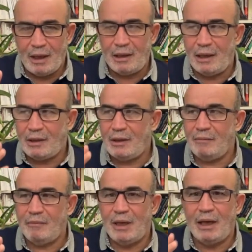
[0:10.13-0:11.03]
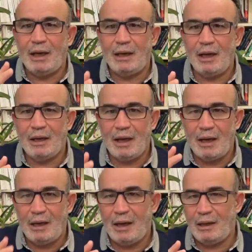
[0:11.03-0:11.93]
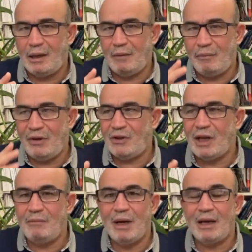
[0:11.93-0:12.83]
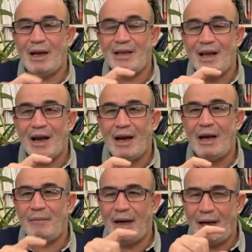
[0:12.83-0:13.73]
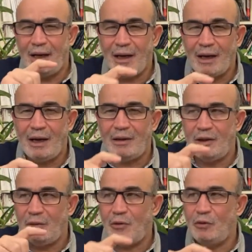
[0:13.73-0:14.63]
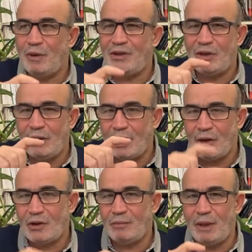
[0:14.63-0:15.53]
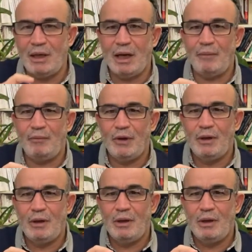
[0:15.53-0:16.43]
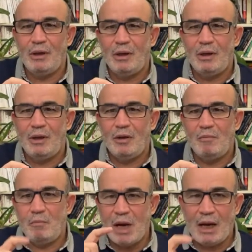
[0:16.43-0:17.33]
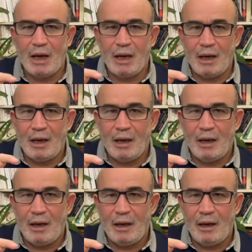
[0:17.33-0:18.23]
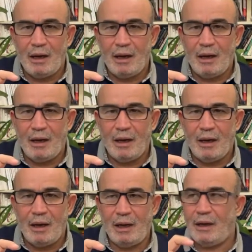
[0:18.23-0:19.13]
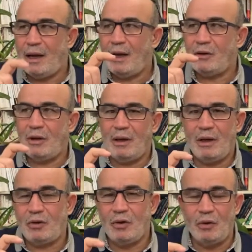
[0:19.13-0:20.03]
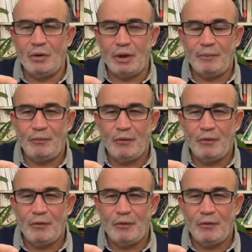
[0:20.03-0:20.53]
قد يتم الإعلان على أن بن سلمان قد أقام علاقات دبلوماسية رسمية مع الكيان الصهيوني